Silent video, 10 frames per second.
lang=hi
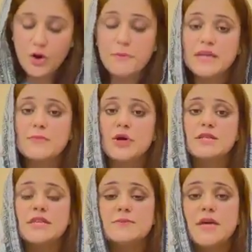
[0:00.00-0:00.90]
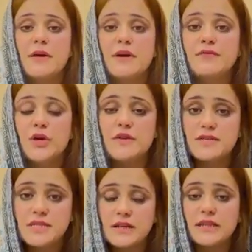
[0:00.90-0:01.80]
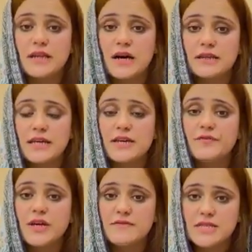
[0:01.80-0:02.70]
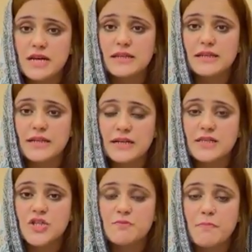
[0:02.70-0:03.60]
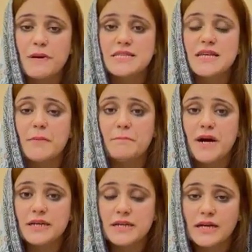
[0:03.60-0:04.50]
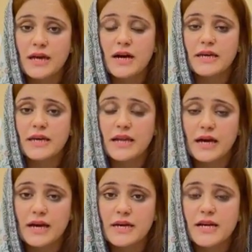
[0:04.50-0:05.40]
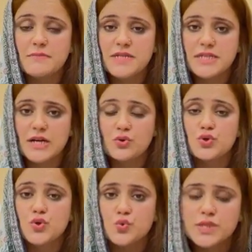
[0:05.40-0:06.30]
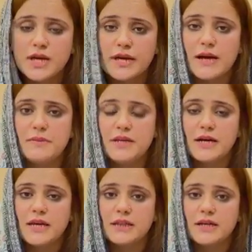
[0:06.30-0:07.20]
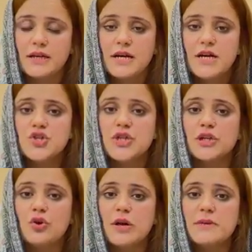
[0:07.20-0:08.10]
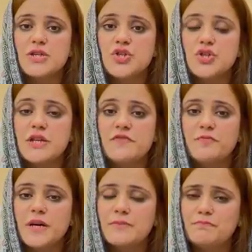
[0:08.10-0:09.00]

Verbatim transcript: और मरियम औरंगजेब साहिबा वही वजीर इतलात हैं ये वही वजारत इतलात है जिसमें पैसा बांटा गया खिलाया गया मीडिया को ठूसा गया मीडिया के अंदर जिनके दौर में अरशद शरीफ पर